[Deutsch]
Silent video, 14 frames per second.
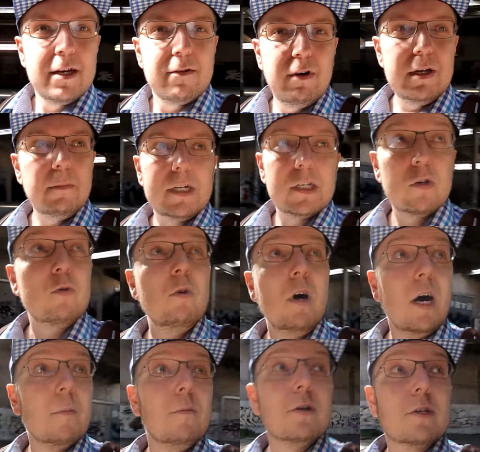wenn ihr mal eine Tour
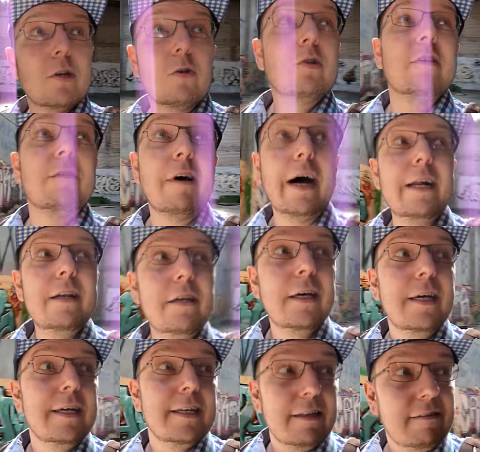haben möchtet durch diese Hallen,
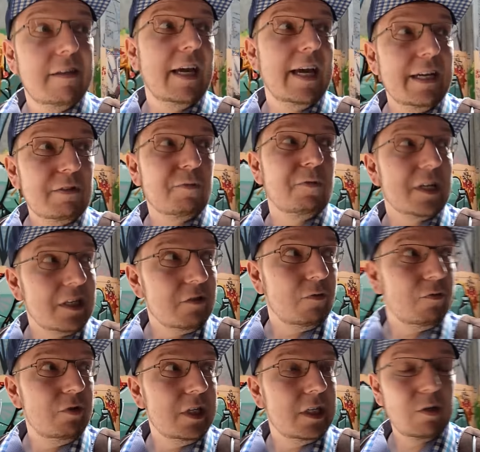die sind echt fucking
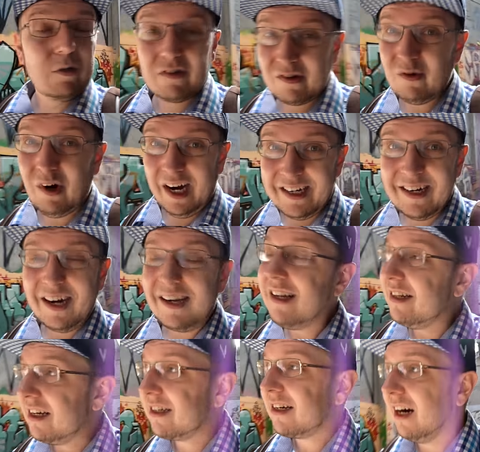freaky und es ist nur eine Halle,
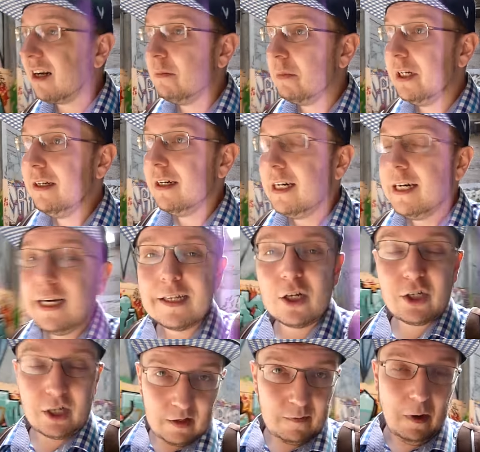in der ich gerade bin,
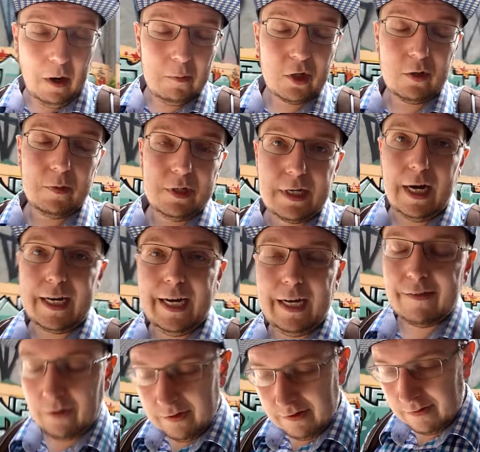dann schreibt es mir auch in die Kommentare.
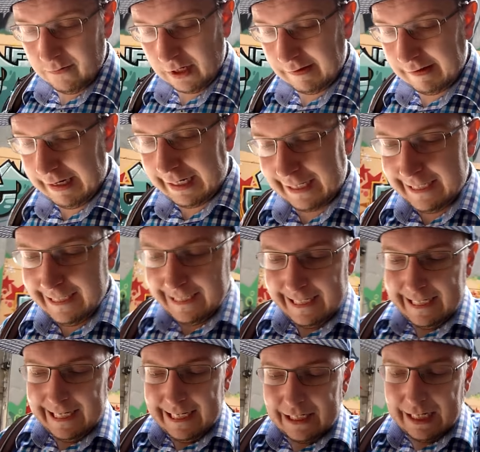Ansonsten würde ich sagen,
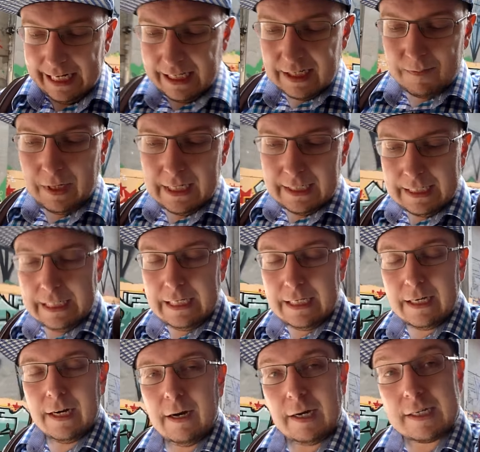lest mal
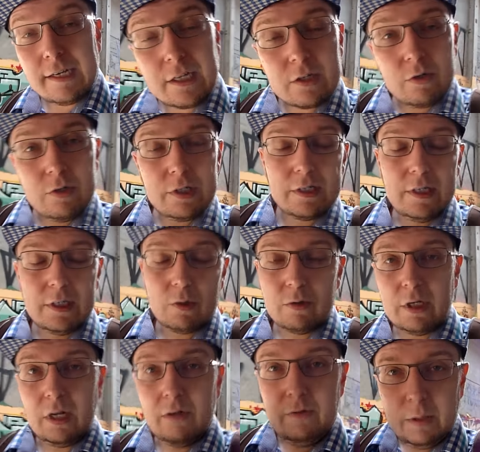die äh, Artikel durch, die ich
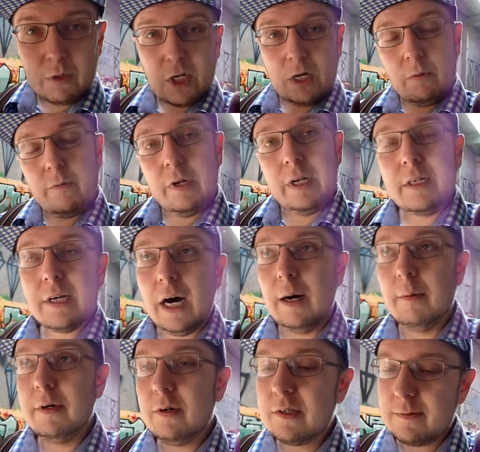unter der Videobeschreibung verlinkt
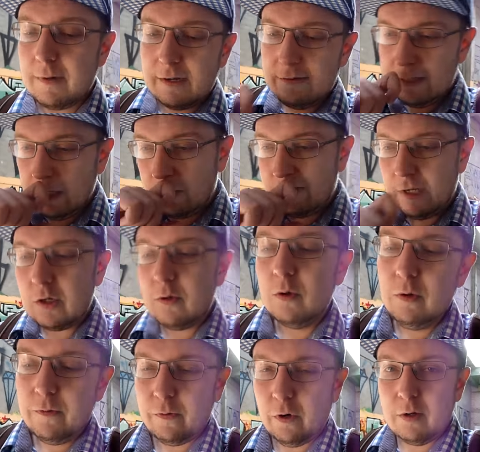habe. Und zwar sind die auch sehr
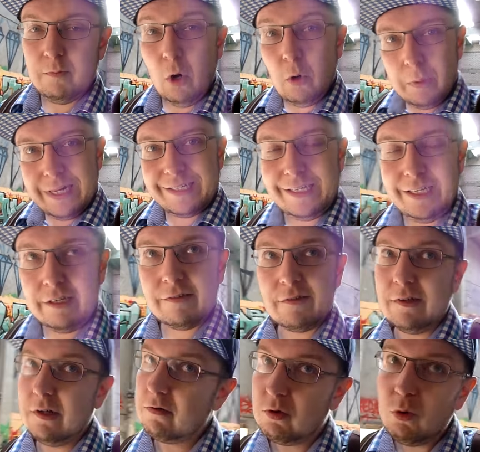cool von Mobile Geeks, das
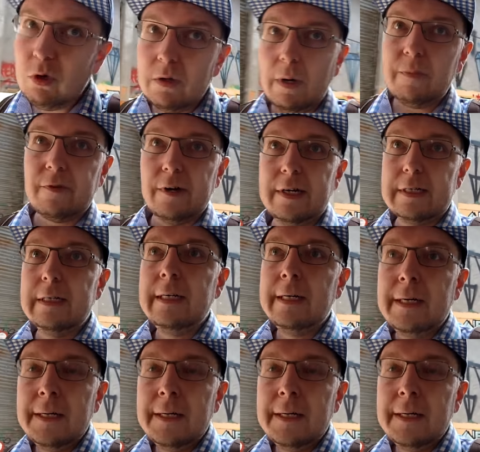ist eine coole Webseite.